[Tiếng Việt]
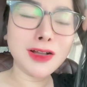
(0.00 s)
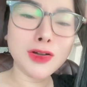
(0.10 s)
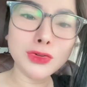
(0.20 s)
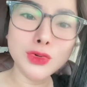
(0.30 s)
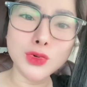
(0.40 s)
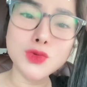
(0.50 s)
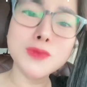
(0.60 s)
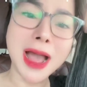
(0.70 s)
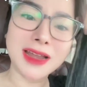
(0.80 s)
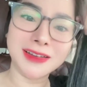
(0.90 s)
Có đủ
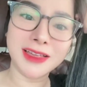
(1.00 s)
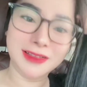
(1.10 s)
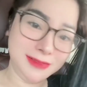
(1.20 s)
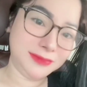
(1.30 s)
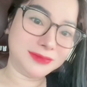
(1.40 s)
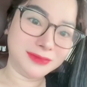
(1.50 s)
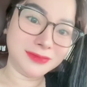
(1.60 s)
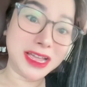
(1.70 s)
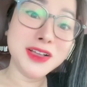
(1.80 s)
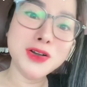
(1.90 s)
bản lĩnh
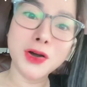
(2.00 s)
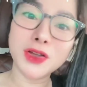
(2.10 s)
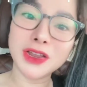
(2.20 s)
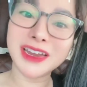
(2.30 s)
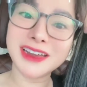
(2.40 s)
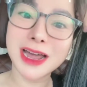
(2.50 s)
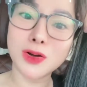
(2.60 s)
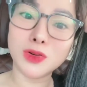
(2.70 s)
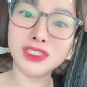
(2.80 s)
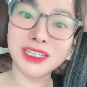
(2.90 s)
để ngồi lên
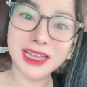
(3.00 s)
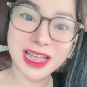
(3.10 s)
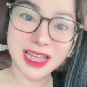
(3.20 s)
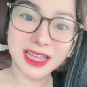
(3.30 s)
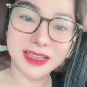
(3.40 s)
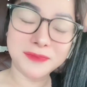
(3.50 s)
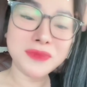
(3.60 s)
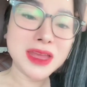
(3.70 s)
đầu chị hai